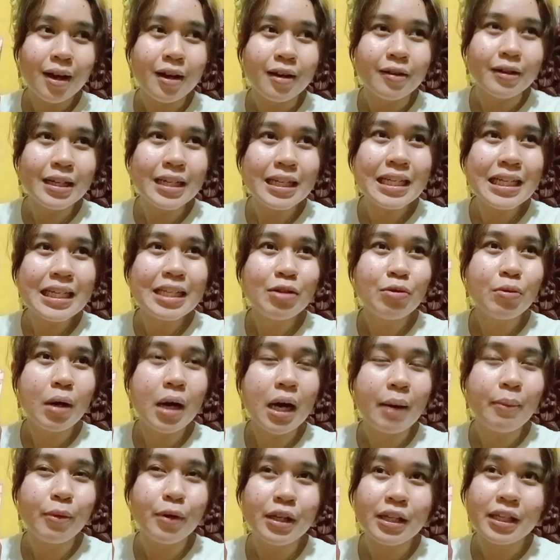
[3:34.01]
Really, yung
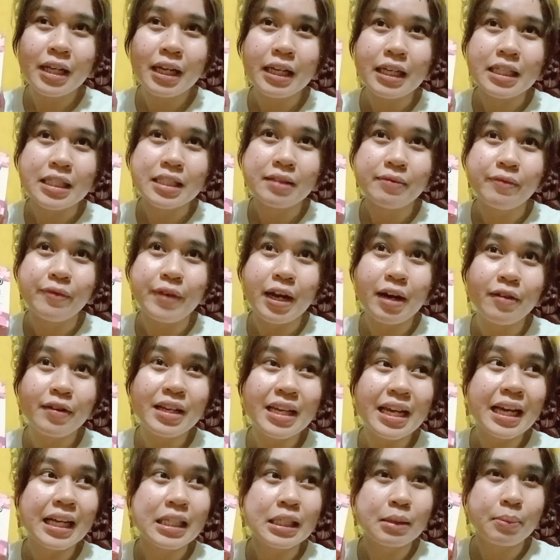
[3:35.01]
amoy niya is
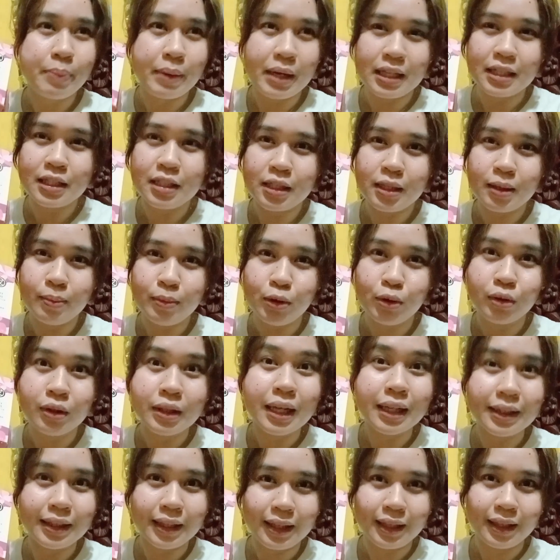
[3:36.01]
very expensive yung
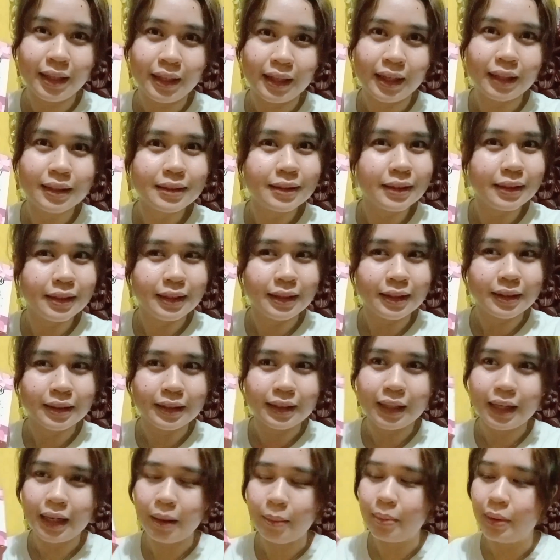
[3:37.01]
dating. As in,
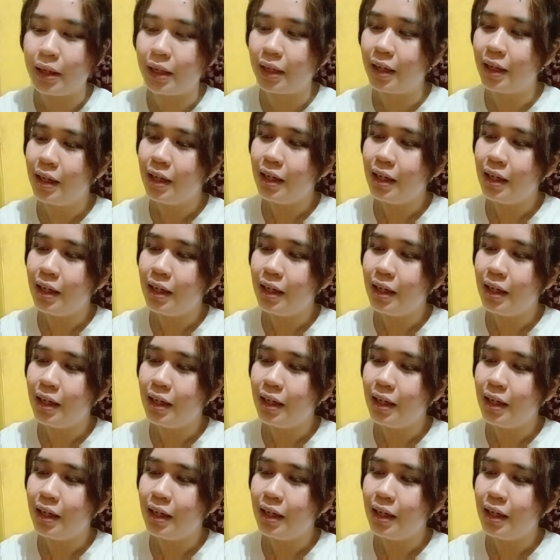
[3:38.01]
grabe.